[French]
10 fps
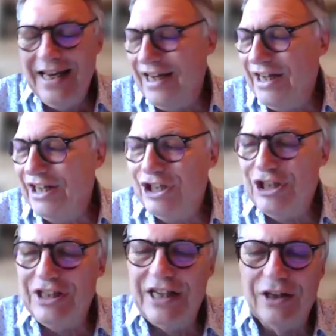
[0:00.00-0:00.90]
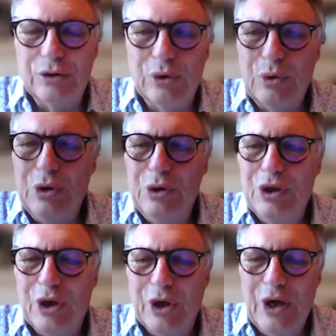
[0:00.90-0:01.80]
et génère donc
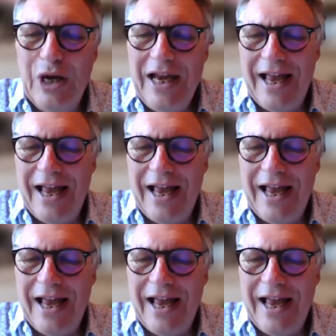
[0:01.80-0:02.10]
une,